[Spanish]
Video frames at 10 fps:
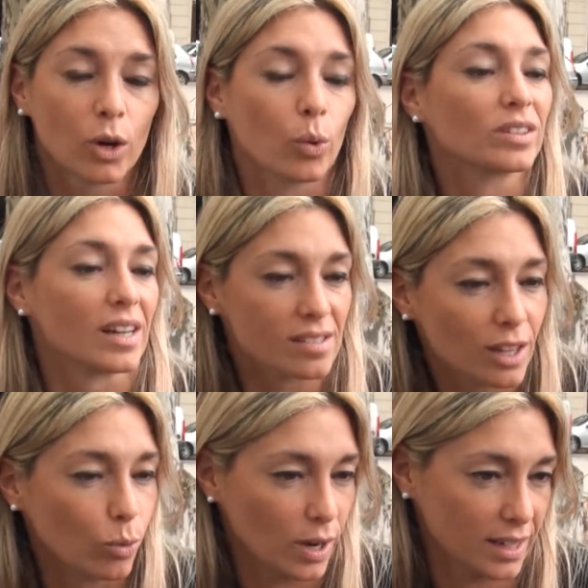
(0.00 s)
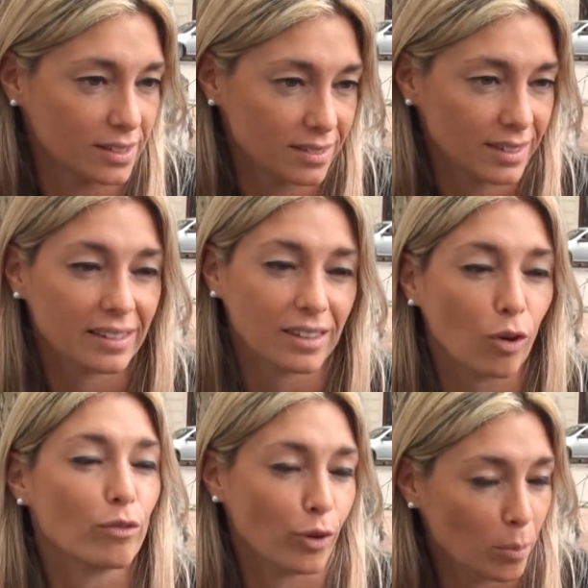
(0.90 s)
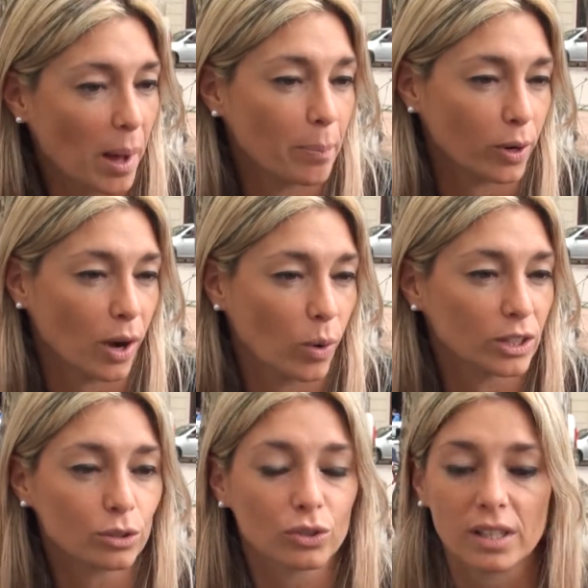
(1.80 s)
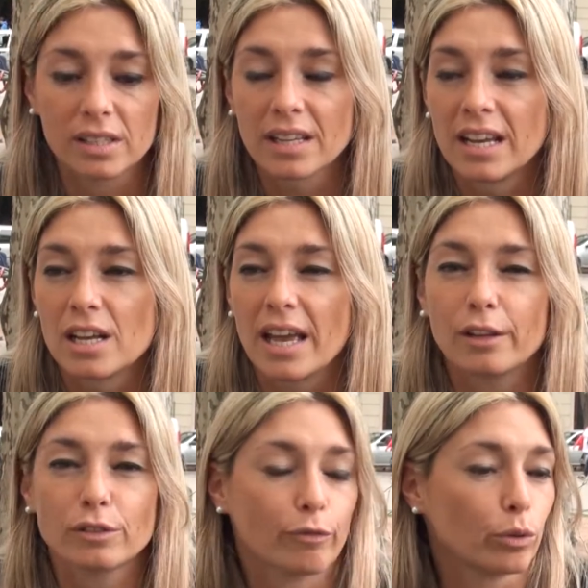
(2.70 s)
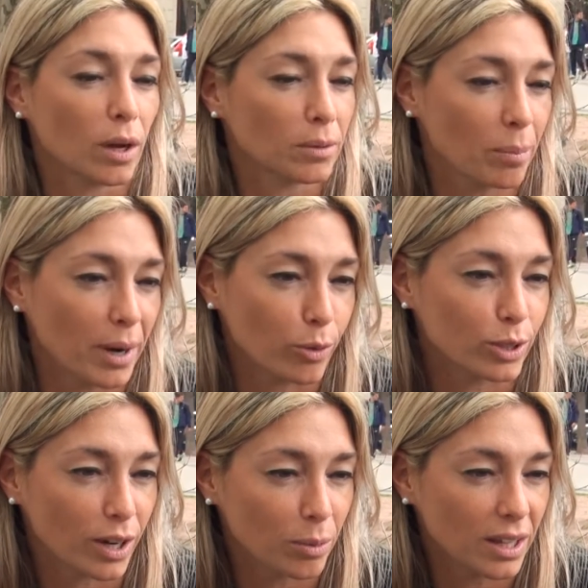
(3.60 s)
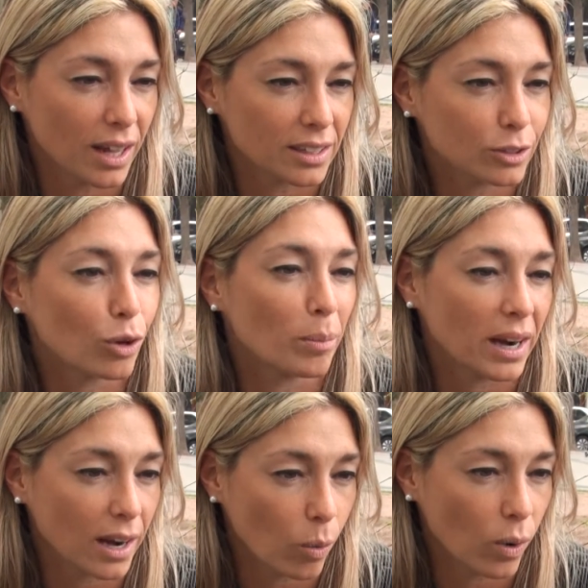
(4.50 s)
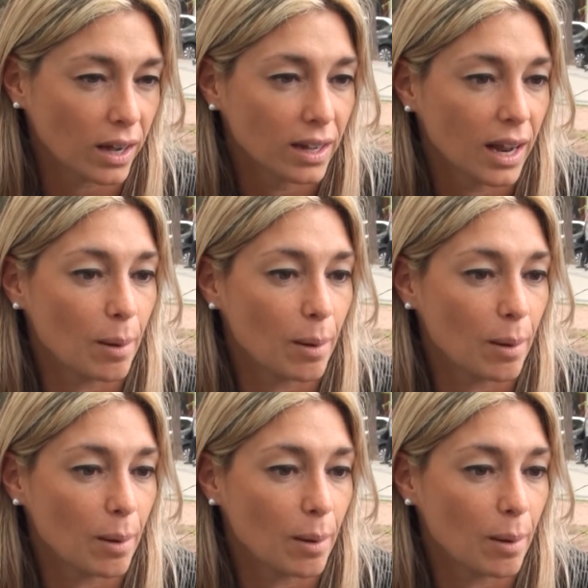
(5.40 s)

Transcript: Nuestras células están conformadas por agua, entonces es fundamental para nuestra vida tomar agua.